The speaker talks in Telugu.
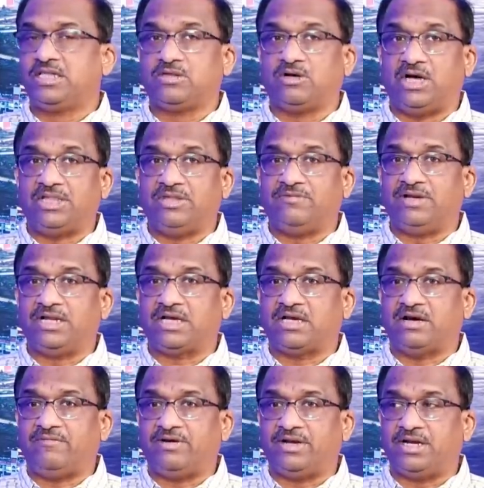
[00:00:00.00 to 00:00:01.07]
సో అందువల్ల
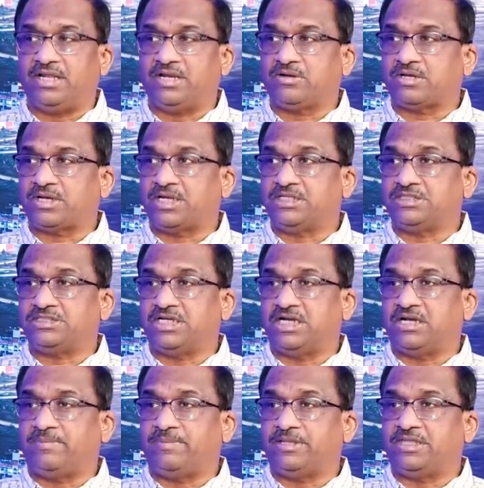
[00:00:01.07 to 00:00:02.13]
గవర్నర్
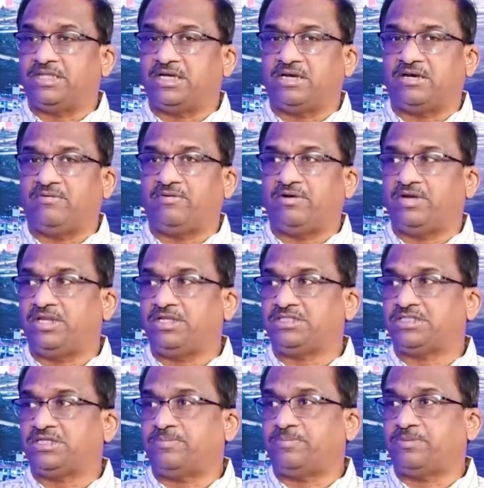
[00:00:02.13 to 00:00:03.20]
రాజ్యాంగబద్ధంగా
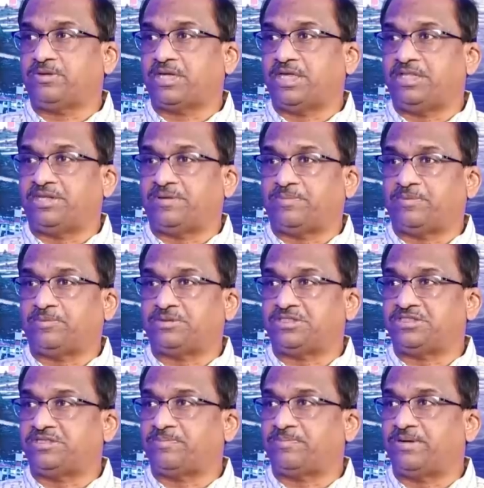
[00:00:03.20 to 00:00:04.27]
వ్యవహరించినప్పుడు కేంద్ర
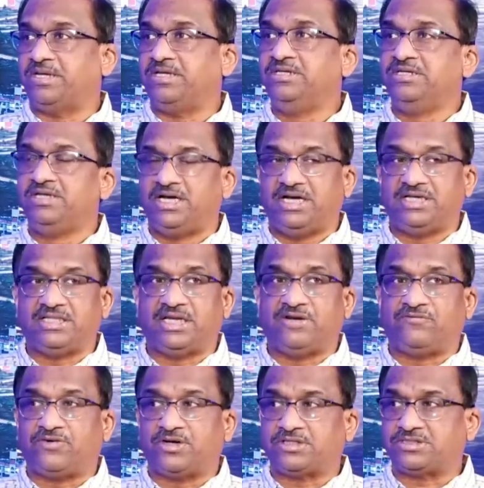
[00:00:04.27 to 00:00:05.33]
ప్రభుత్వం చెప్పాలి అయితే
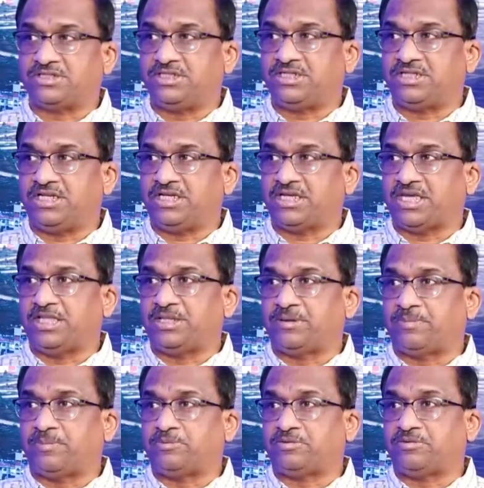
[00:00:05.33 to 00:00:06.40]
అన్ఫార్చునేట్లీ కేంద్ర
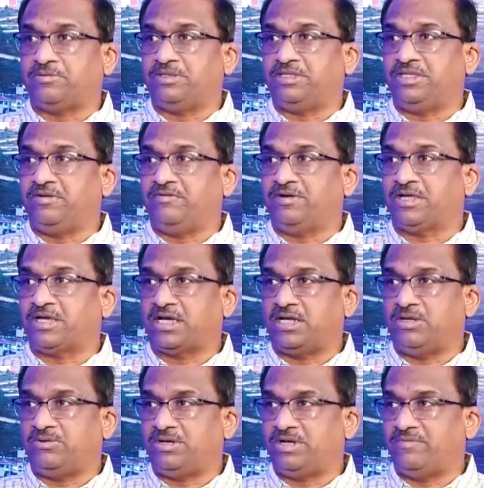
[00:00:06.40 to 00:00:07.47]
ప్రభుత్వమే దీని
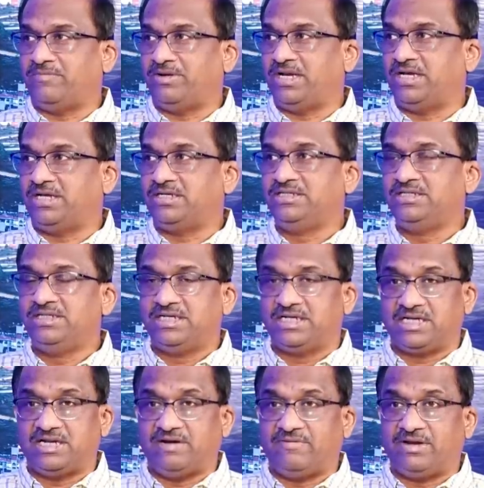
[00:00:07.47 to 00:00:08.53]
వెనకాల ఉండడం వల్ల
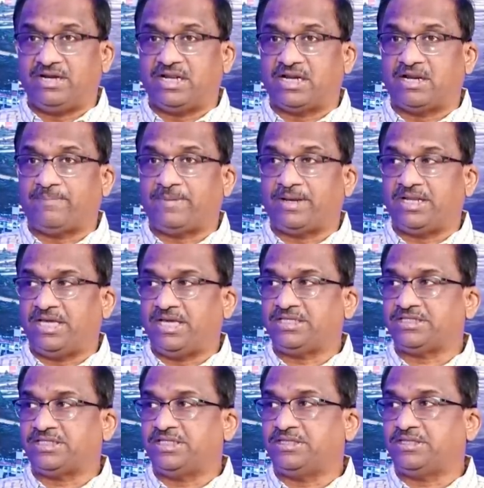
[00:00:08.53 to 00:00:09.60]
గవర్నర్లపైన ఏ
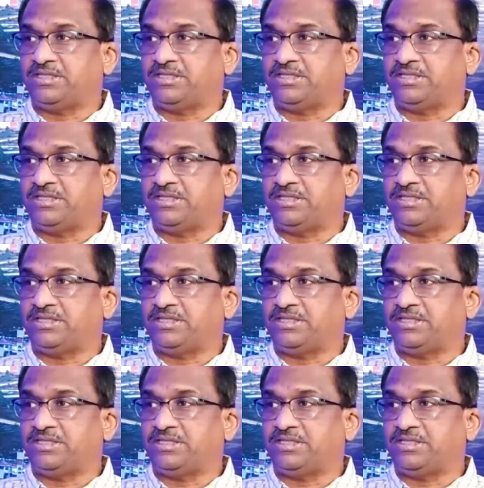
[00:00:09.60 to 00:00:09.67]
చర్య